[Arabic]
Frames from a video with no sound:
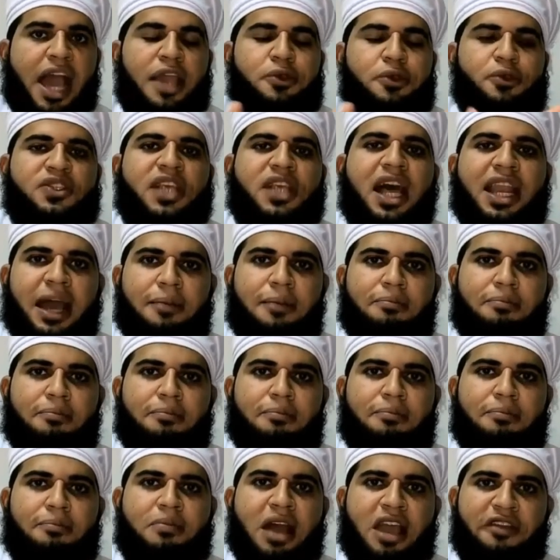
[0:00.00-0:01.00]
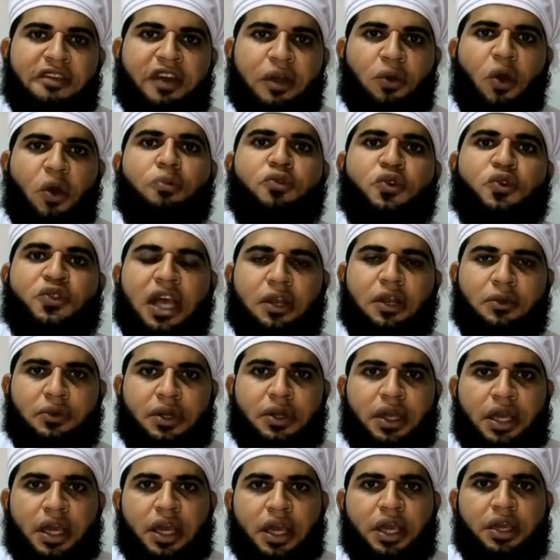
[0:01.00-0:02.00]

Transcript: لا يسأل عما يفعل وهم يسألون